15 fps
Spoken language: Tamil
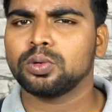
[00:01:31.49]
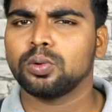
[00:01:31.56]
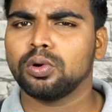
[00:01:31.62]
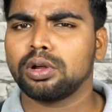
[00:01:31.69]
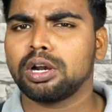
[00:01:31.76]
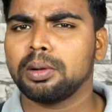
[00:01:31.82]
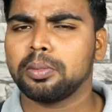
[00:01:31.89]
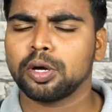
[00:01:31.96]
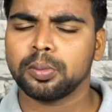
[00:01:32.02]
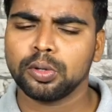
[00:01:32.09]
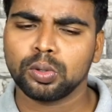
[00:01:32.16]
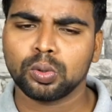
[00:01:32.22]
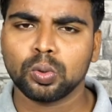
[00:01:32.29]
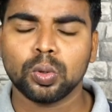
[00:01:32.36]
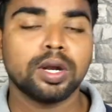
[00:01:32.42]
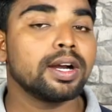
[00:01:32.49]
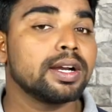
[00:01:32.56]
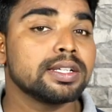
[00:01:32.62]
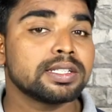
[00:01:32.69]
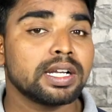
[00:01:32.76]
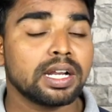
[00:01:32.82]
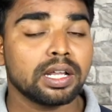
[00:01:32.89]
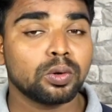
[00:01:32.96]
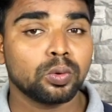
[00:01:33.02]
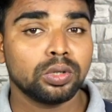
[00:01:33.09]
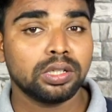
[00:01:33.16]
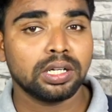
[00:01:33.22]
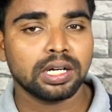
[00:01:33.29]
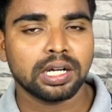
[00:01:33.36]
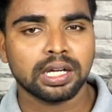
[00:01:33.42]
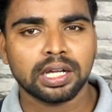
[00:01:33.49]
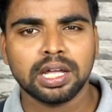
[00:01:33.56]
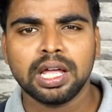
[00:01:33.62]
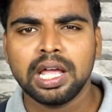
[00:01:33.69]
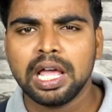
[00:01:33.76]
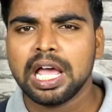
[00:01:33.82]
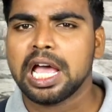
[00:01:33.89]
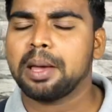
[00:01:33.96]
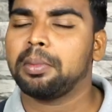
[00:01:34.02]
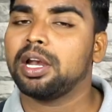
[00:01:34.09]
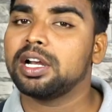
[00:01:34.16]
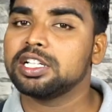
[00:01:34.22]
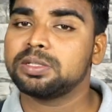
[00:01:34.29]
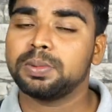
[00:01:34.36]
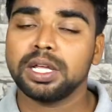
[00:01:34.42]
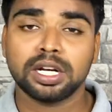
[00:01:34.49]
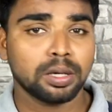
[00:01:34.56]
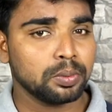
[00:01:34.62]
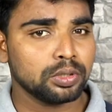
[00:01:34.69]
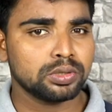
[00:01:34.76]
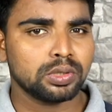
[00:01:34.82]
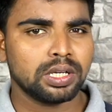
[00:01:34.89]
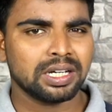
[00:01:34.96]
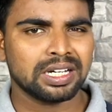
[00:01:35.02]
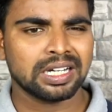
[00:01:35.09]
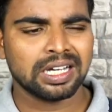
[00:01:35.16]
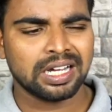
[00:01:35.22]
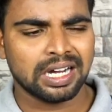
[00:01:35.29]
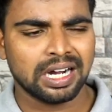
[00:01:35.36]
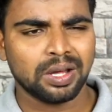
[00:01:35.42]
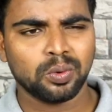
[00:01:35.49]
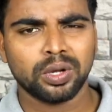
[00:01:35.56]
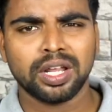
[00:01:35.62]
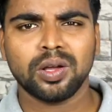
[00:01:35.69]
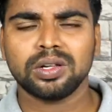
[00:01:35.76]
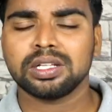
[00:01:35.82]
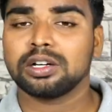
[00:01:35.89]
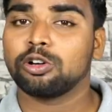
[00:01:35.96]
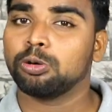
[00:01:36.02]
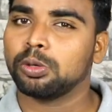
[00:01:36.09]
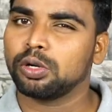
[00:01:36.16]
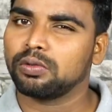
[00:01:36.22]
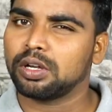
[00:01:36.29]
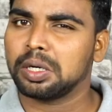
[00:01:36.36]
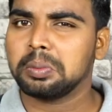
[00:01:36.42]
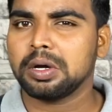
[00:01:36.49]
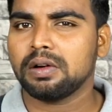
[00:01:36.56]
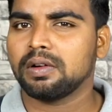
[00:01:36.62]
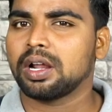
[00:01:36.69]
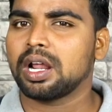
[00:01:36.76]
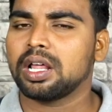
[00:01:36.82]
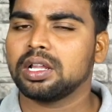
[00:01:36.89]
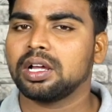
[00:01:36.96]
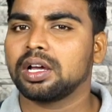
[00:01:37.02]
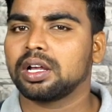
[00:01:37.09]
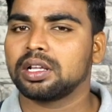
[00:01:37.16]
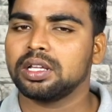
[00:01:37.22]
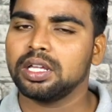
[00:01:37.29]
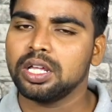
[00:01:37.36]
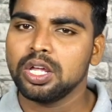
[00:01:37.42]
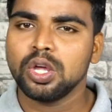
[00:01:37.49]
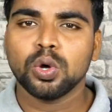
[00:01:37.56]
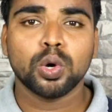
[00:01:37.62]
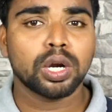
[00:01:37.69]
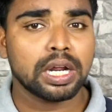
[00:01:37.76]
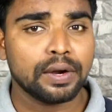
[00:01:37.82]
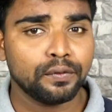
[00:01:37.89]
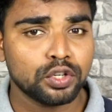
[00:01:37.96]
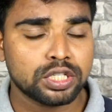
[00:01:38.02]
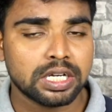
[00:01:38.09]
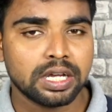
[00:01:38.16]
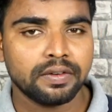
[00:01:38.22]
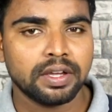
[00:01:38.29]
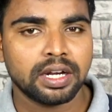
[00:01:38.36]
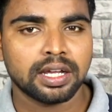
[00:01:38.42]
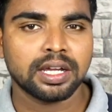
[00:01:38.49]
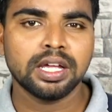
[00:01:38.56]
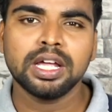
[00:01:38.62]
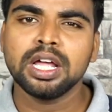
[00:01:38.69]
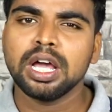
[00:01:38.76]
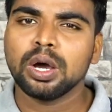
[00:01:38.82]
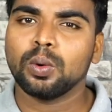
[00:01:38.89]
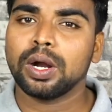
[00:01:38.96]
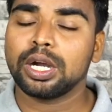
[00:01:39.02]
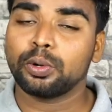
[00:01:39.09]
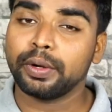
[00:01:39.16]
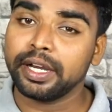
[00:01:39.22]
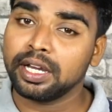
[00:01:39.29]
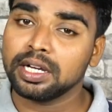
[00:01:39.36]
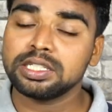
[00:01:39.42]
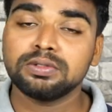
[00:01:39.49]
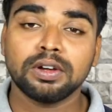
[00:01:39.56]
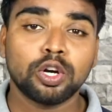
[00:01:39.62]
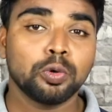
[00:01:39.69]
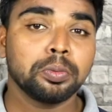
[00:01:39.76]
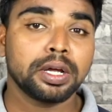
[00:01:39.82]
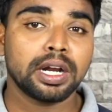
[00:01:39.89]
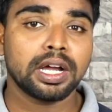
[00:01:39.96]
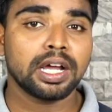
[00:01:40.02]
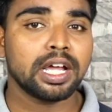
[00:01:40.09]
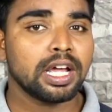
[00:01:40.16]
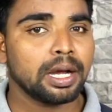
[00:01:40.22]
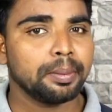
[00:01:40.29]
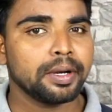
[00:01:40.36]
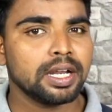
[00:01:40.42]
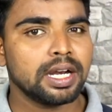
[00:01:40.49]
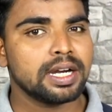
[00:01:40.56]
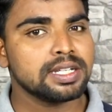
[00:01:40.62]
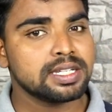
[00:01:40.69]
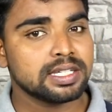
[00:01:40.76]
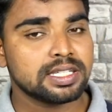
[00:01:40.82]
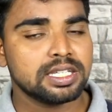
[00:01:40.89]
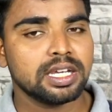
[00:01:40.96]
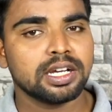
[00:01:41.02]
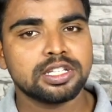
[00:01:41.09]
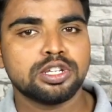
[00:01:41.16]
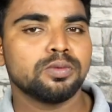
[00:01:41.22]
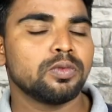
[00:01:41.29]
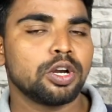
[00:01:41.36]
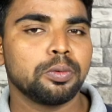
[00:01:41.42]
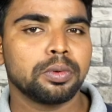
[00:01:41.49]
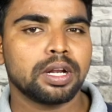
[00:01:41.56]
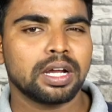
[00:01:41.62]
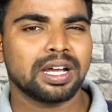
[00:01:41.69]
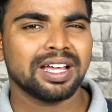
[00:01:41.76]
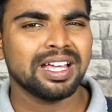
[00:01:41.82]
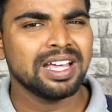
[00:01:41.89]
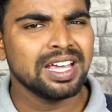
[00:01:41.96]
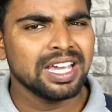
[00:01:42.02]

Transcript: ஸோ ஓவரால் பார்க்கும்போது ஒரு கூலான டிசைன் தான் கொடுத்துருக்காங்க அதில் டிஸ்பிளே இருக்க போது சொல்லியிருக்காங்க ஆனால் ஒரே தகவல் மட்டும் வருமா வராதாங்கிறது ஒரு கன்ஃபியூஷனாகவே இருக்குது ஒன் டுவெண்ட்டி ஹர்ட்ஸ் வருங்கிறாங்க அப்படி இல்லாட்டி சிக்ஸ்டி ஹர்ட்ஸும் வருங்கிறாங்க